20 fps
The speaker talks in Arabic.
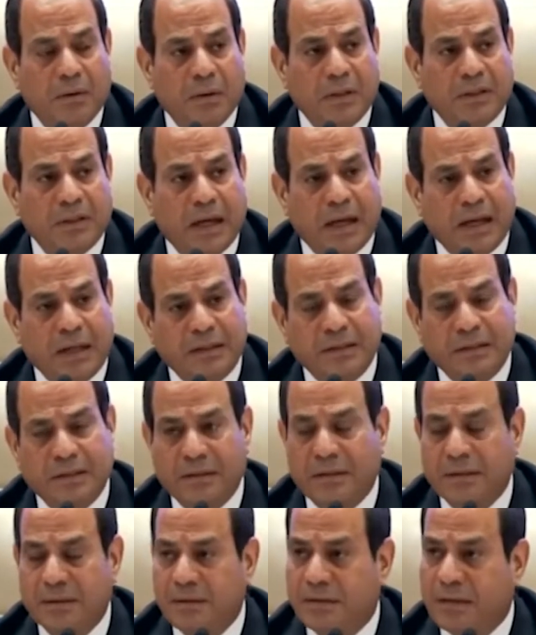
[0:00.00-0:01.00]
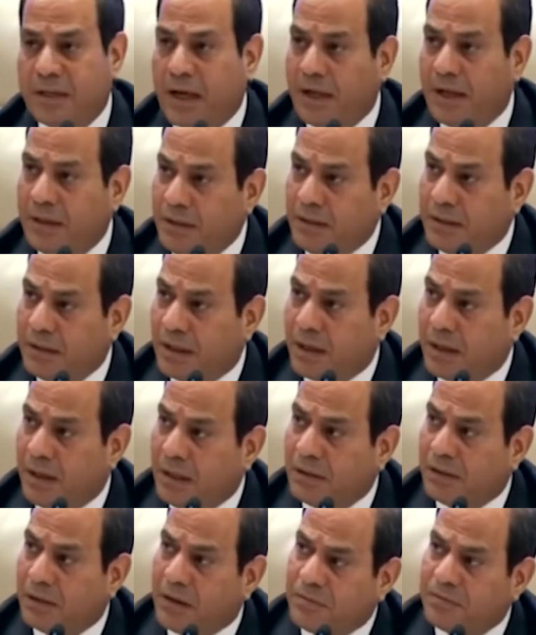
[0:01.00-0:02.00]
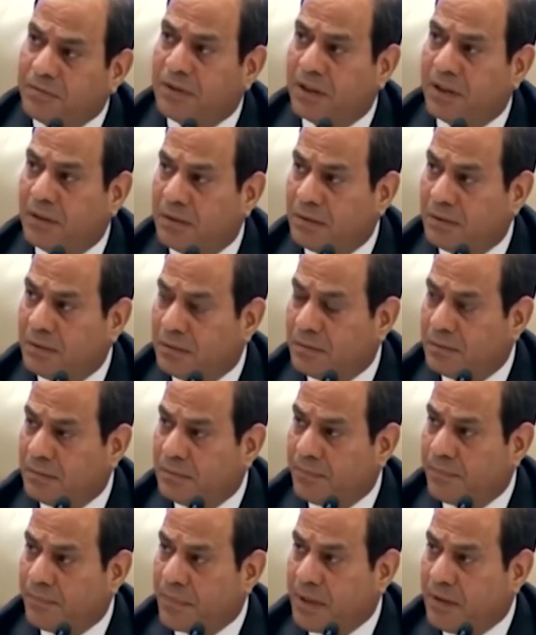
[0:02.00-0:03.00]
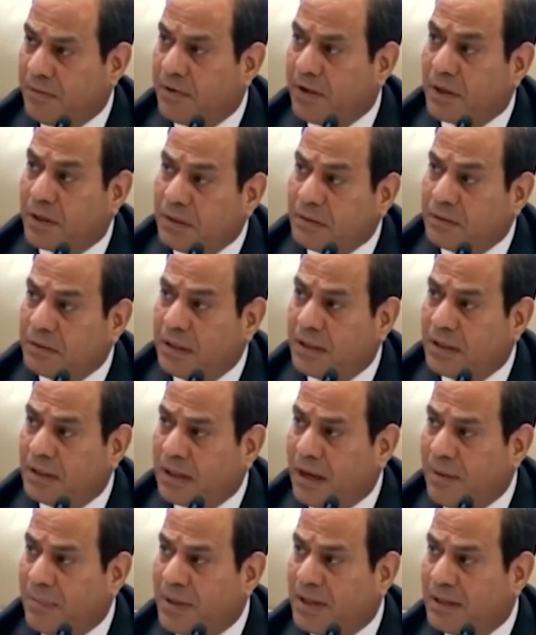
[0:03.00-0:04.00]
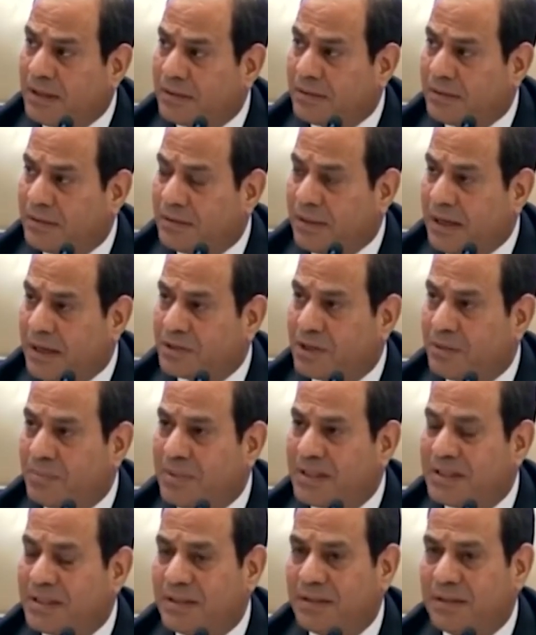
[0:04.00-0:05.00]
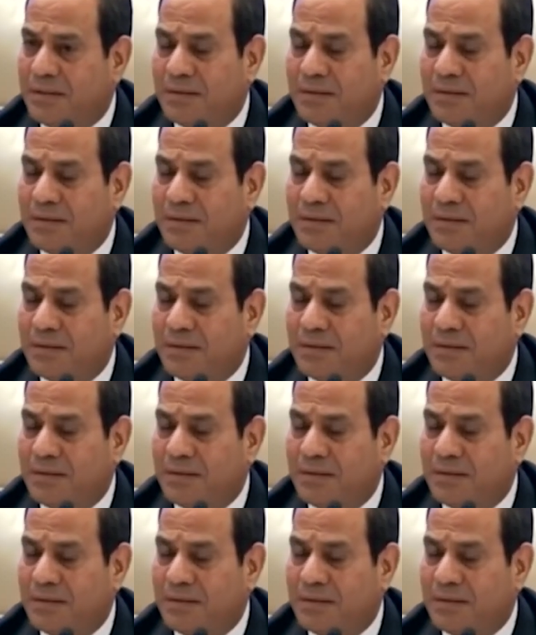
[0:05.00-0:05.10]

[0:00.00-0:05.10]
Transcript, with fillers: يعني تحقيق غد افضل فالخطه اللي اتعملت عشان بس